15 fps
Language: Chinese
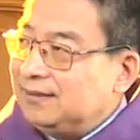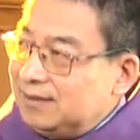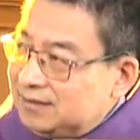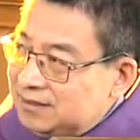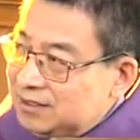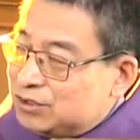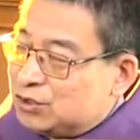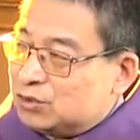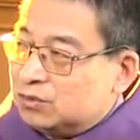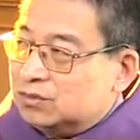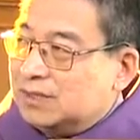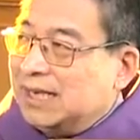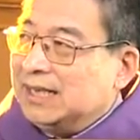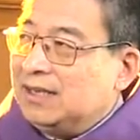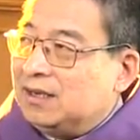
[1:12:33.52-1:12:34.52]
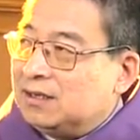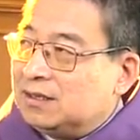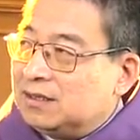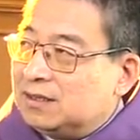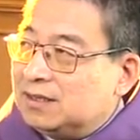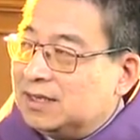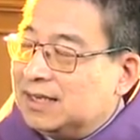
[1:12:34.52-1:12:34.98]
但是主啊，要
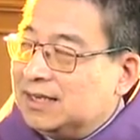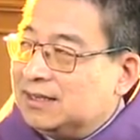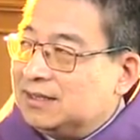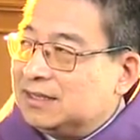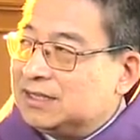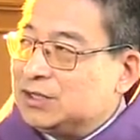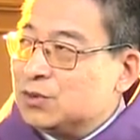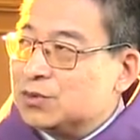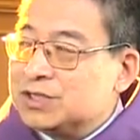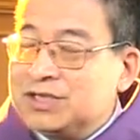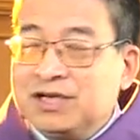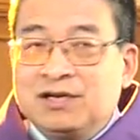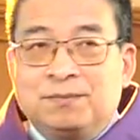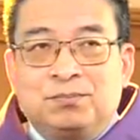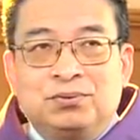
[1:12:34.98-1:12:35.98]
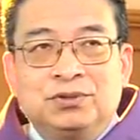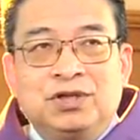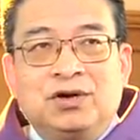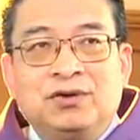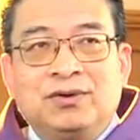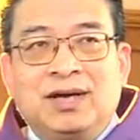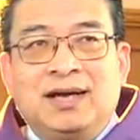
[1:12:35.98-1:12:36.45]
呃种植这个葡
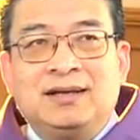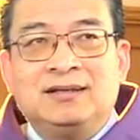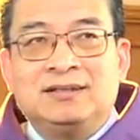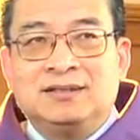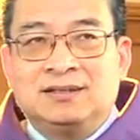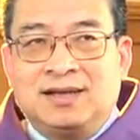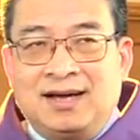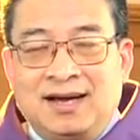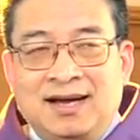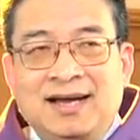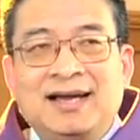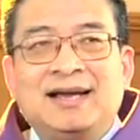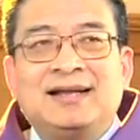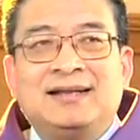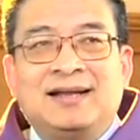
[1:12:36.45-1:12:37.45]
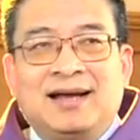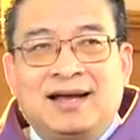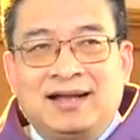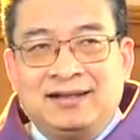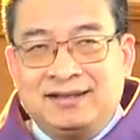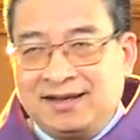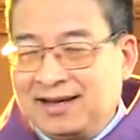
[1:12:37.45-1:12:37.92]
萄园是太
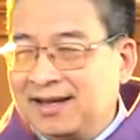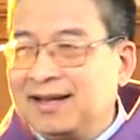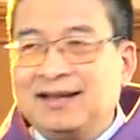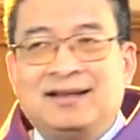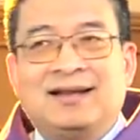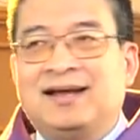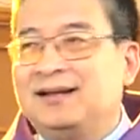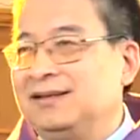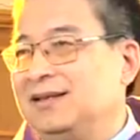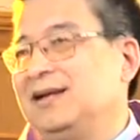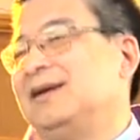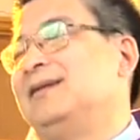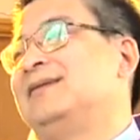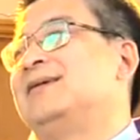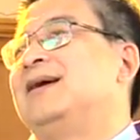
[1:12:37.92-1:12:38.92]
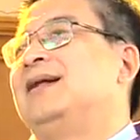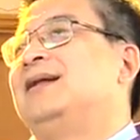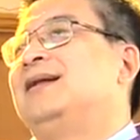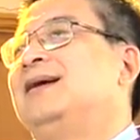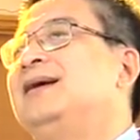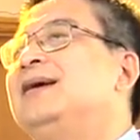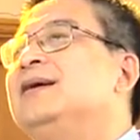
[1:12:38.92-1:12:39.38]
难太难太难了，
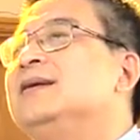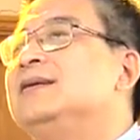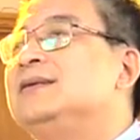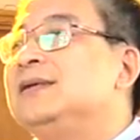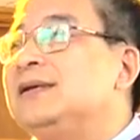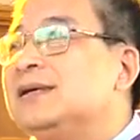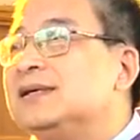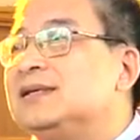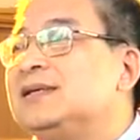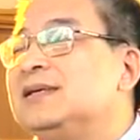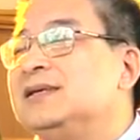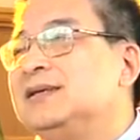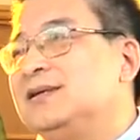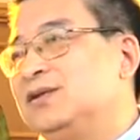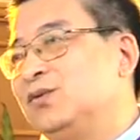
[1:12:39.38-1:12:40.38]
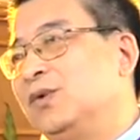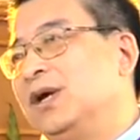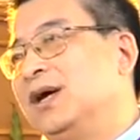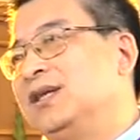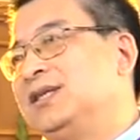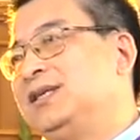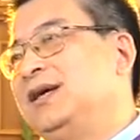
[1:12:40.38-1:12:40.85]
这个信息是
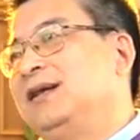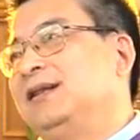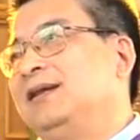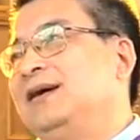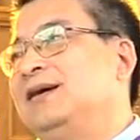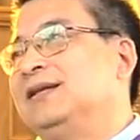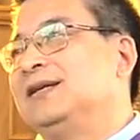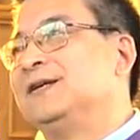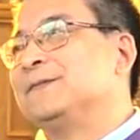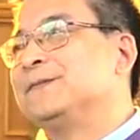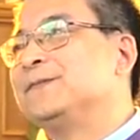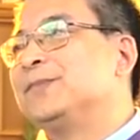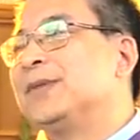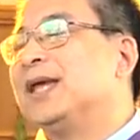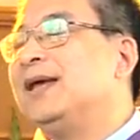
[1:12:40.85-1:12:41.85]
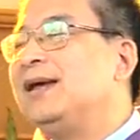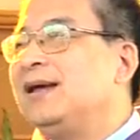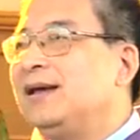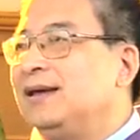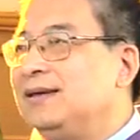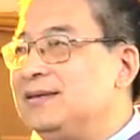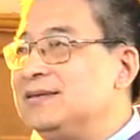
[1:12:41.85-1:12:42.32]
我要强调的。
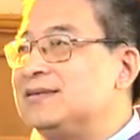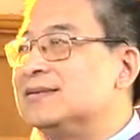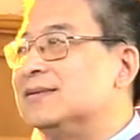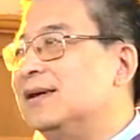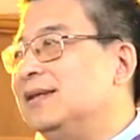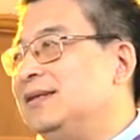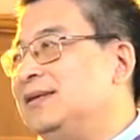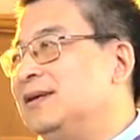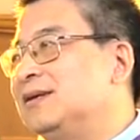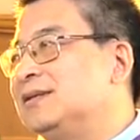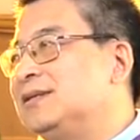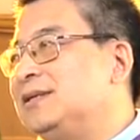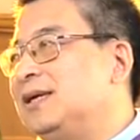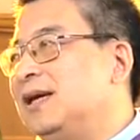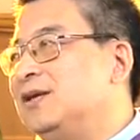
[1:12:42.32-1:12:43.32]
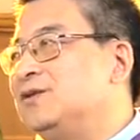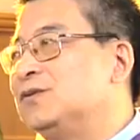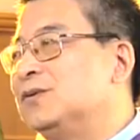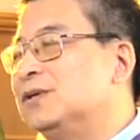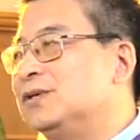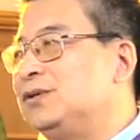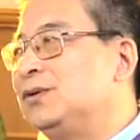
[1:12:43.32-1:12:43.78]
因此呢，你要检
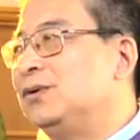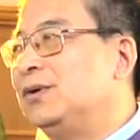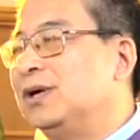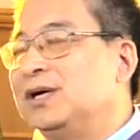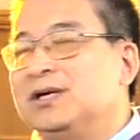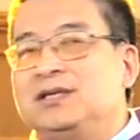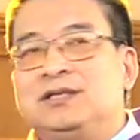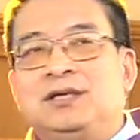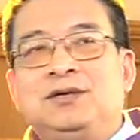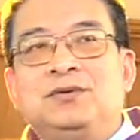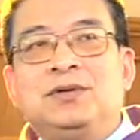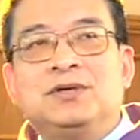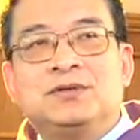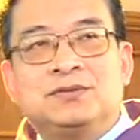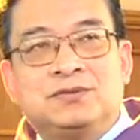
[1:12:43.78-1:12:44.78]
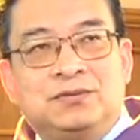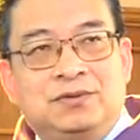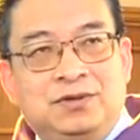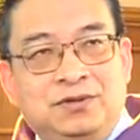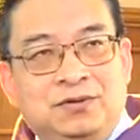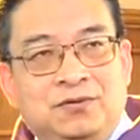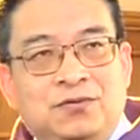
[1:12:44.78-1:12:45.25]
索旧约和新约
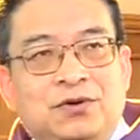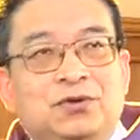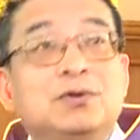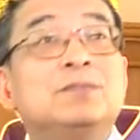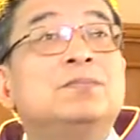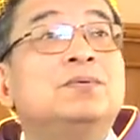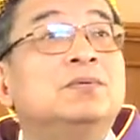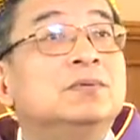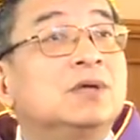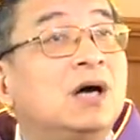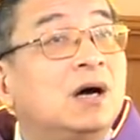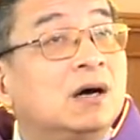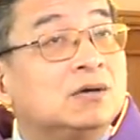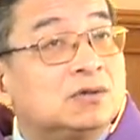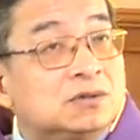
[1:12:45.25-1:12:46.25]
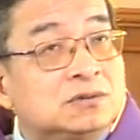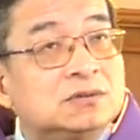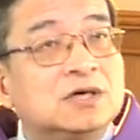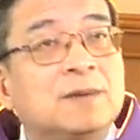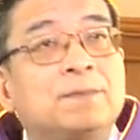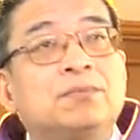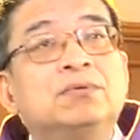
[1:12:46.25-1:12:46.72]
所有关于葡萄
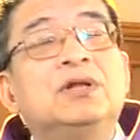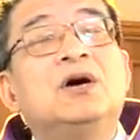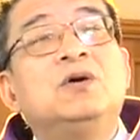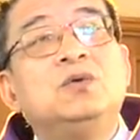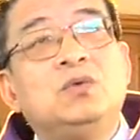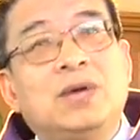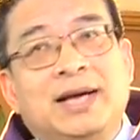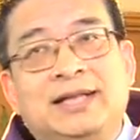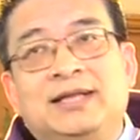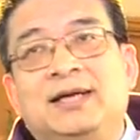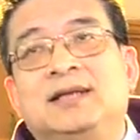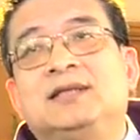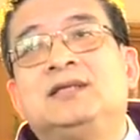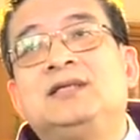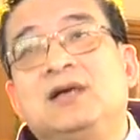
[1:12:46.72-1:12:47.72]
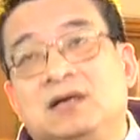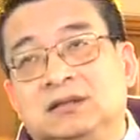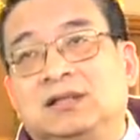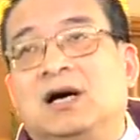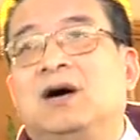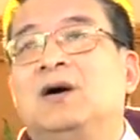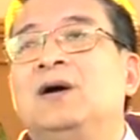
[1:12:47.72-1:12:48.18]
树和葡萄园的
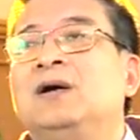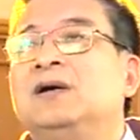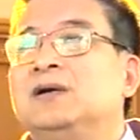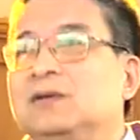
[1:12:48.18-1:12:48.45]
教导